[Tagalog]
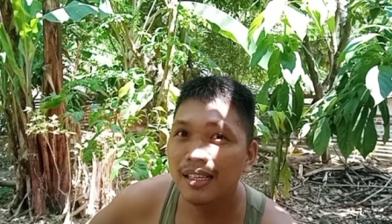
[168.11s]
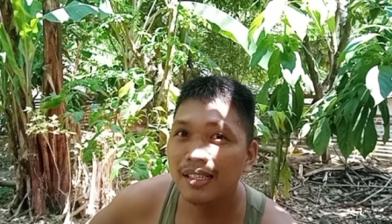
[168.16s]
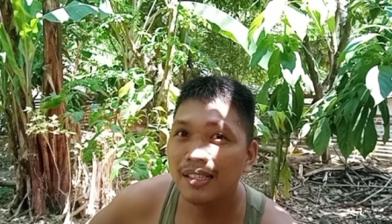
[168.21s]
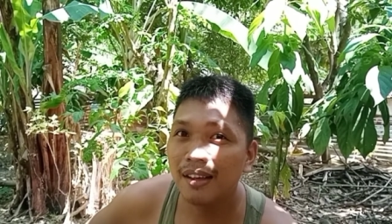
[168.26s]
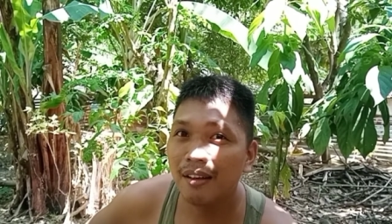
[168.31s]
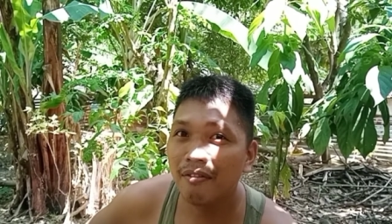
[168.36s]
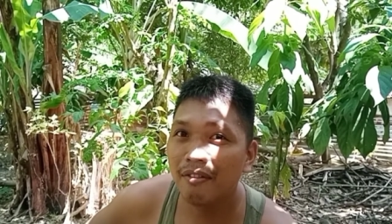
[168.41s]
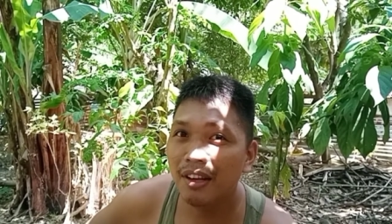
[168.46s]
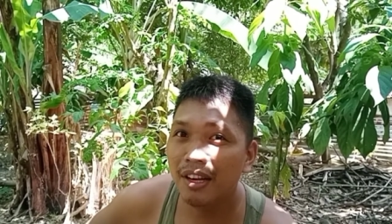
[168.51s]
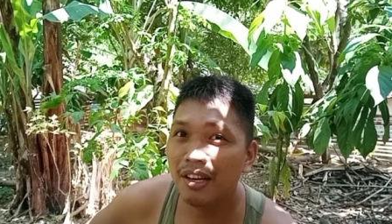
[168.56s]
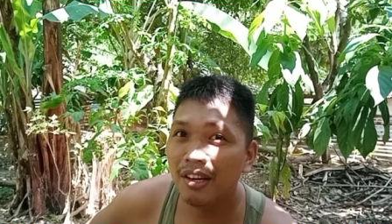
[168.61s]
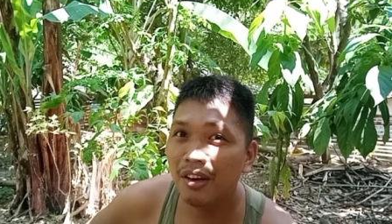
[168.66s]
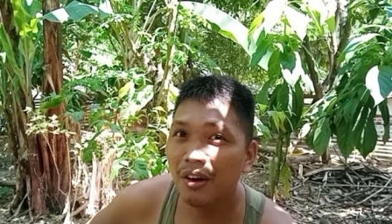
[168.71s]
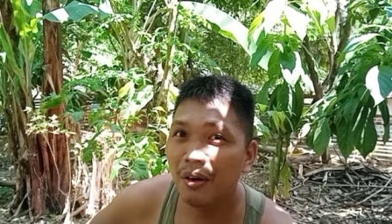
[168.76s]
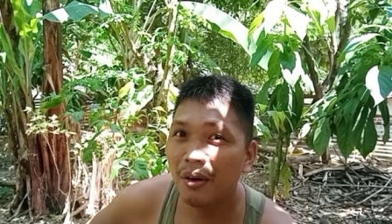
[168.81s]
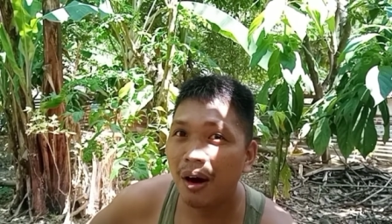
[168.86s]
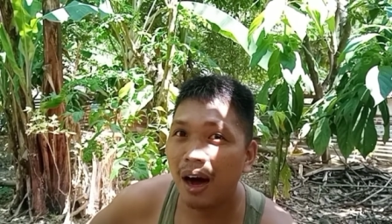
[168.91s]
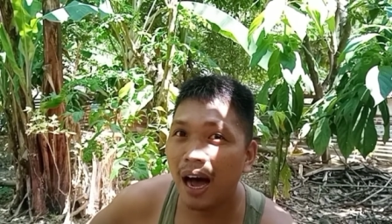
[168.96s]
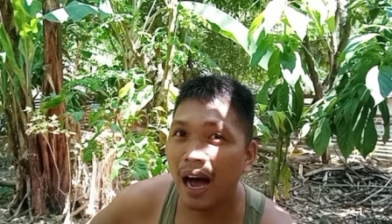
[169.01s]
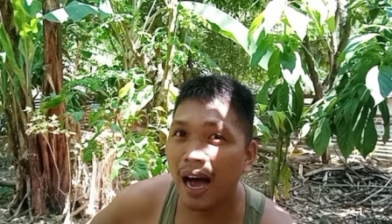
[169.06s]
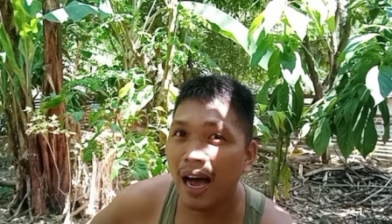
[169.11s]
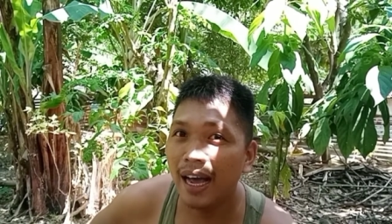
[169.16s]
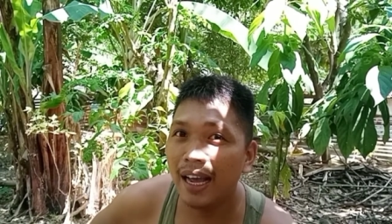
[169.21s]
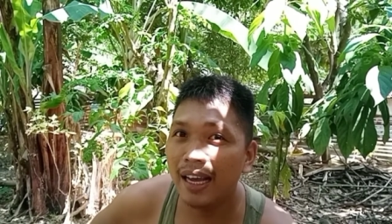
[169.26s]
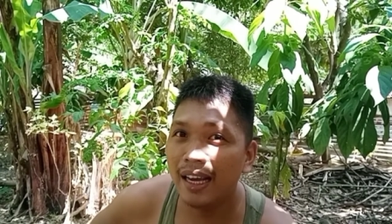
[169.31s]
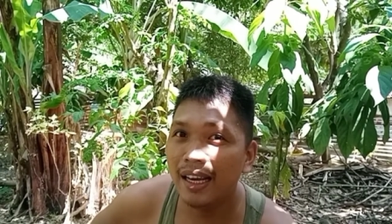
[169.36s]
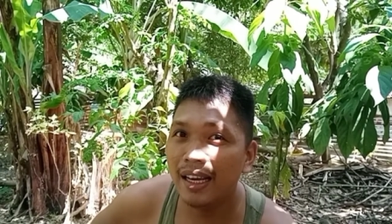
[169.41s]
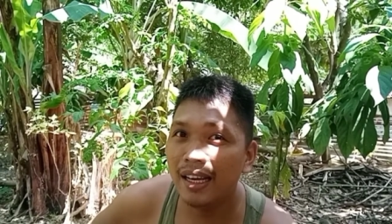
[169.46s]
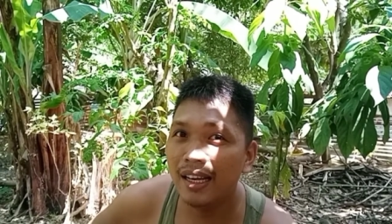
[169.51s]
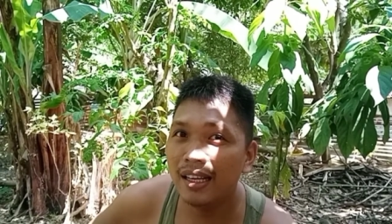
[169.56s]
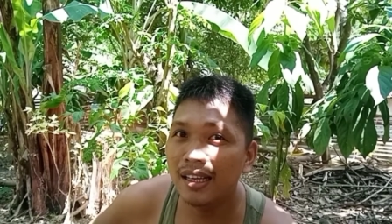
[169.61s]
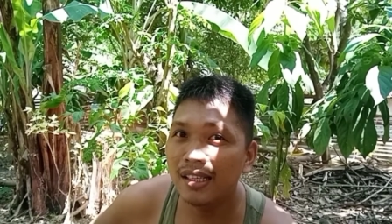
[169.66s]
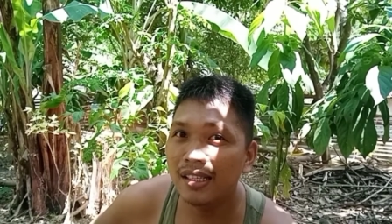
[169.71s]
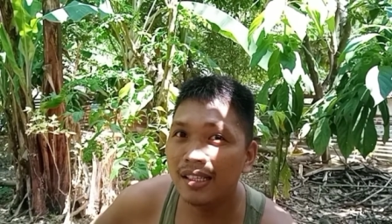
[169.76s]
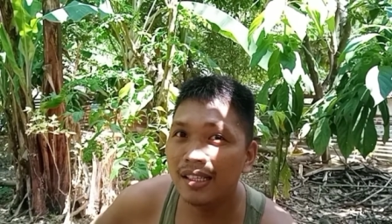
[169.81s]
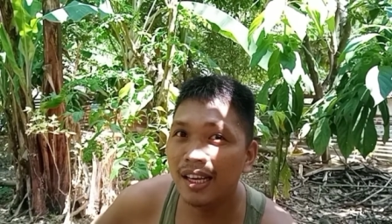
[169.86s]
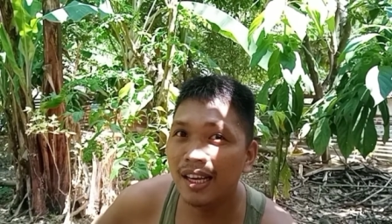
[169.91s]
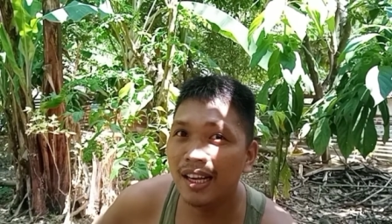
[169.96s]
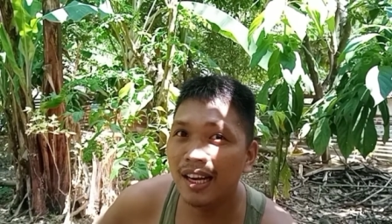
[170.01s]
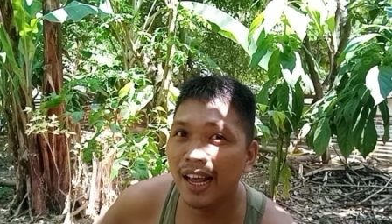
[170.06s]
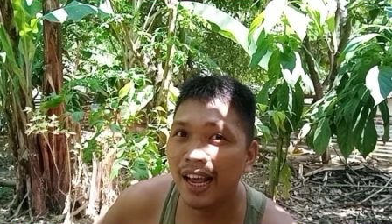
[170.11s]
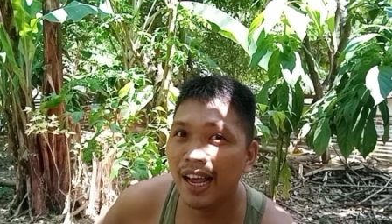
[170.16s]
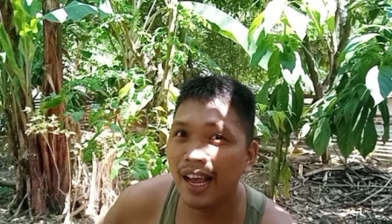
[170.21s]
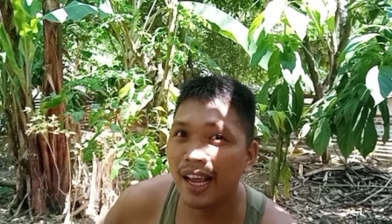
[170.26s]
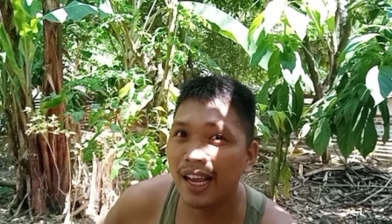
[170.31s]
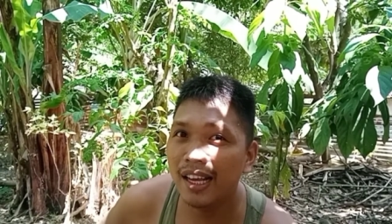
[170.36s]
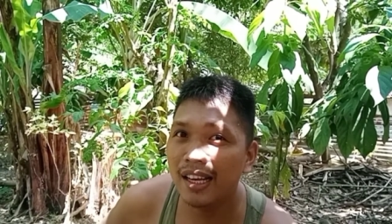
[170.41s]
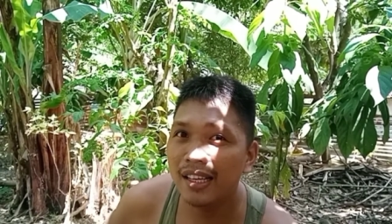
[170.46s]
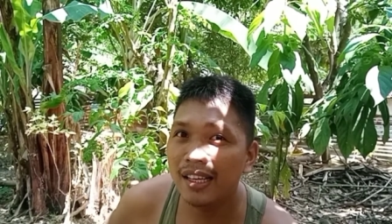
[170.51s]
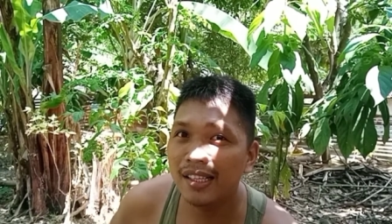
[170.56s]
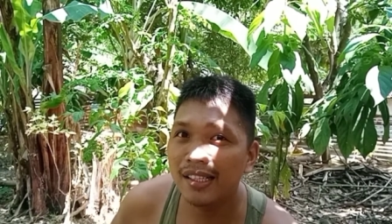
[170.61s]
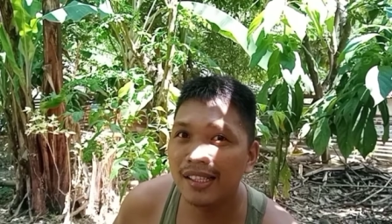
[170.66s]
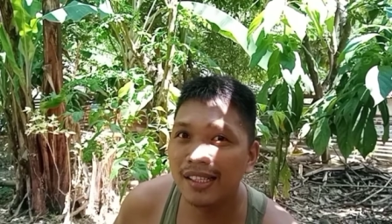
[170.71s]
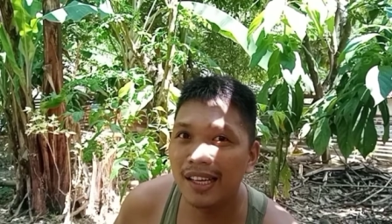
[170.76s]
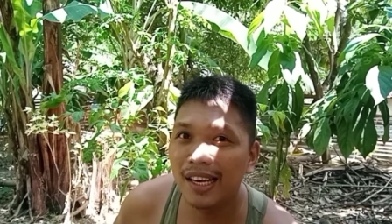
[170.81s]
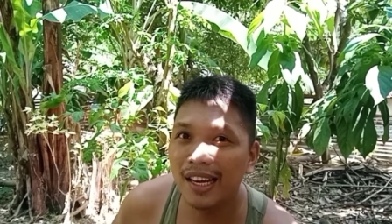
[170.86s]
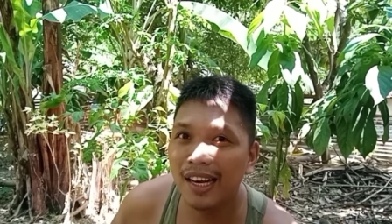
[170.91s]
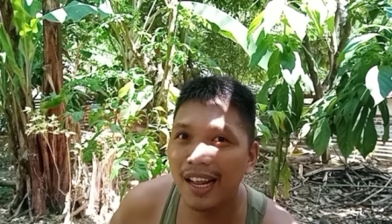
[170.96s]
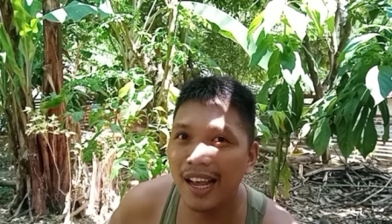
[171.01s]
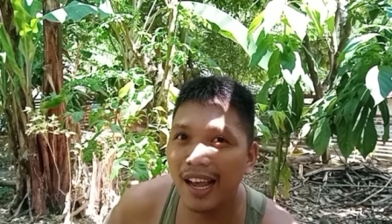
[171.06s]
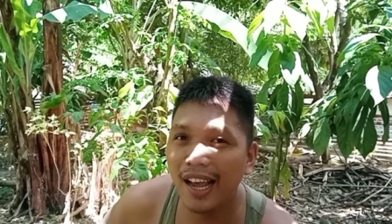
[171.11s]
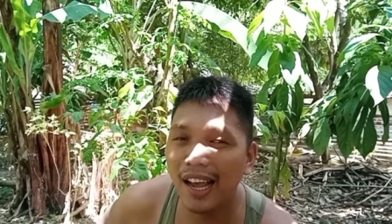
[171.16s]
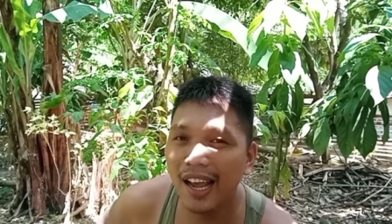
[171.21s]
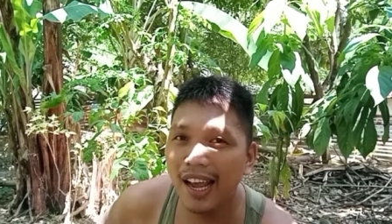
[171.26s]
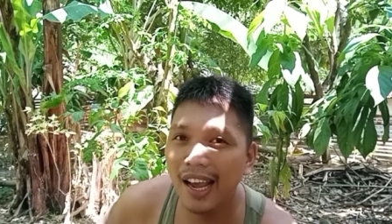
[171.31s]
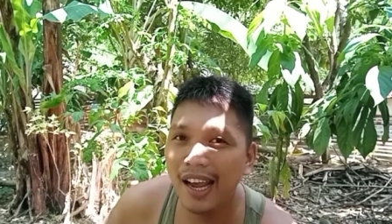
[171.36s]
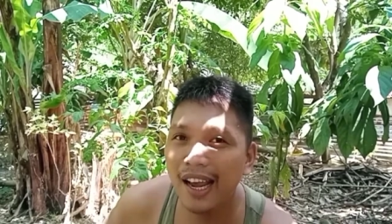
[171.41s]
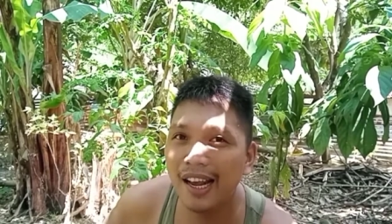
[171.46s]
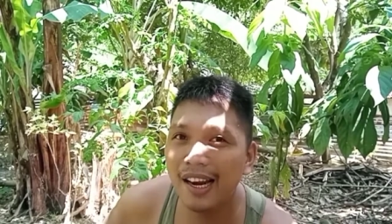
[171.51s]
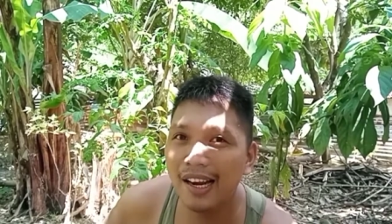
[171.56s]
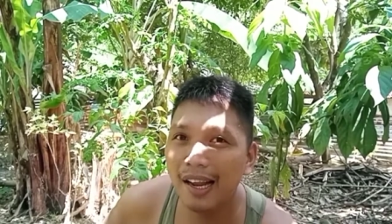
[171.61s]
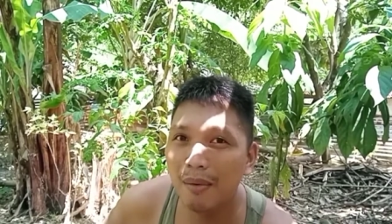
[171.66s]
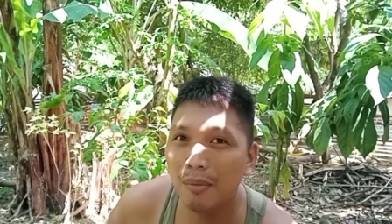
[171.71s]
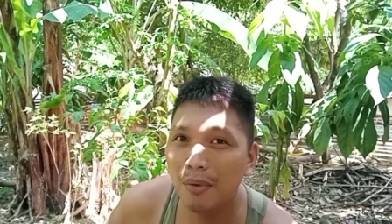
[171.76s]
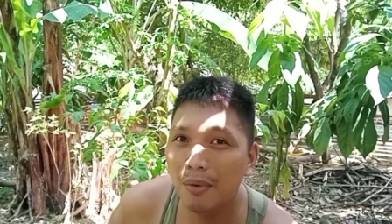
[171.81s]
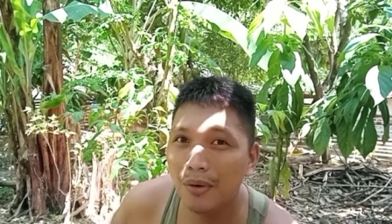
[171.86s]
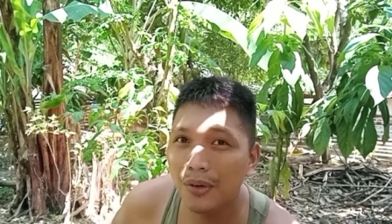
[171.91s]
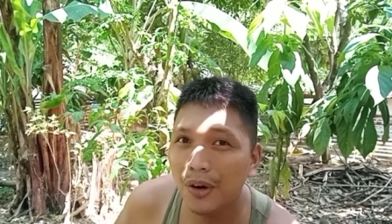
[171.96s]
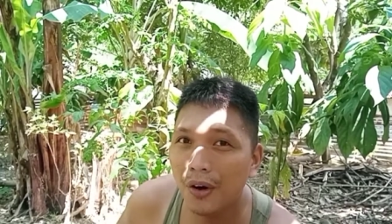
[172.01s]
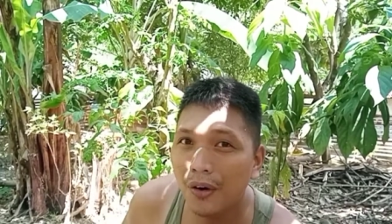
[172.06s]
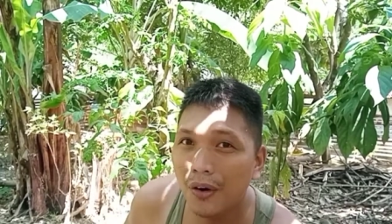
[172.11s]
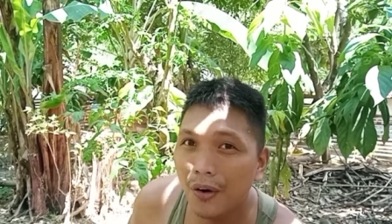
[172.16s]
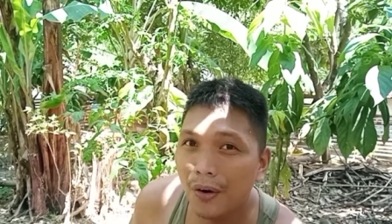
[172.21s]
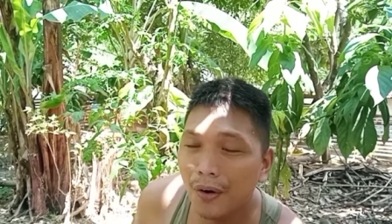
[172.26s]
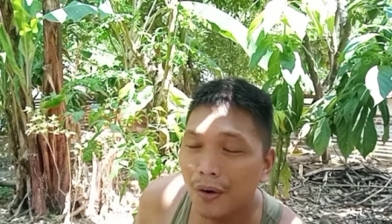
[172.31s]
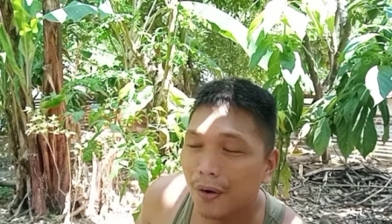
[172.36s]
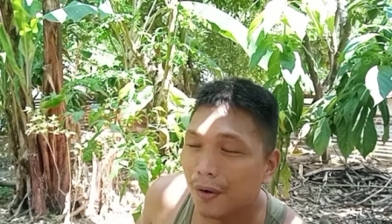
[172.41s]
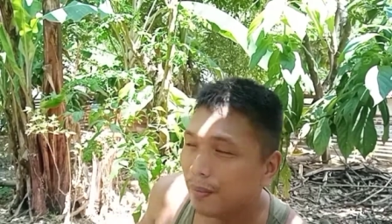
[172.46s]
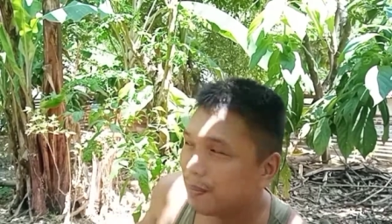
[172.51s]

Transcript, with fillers: sa video ay siling. Siling labuyo.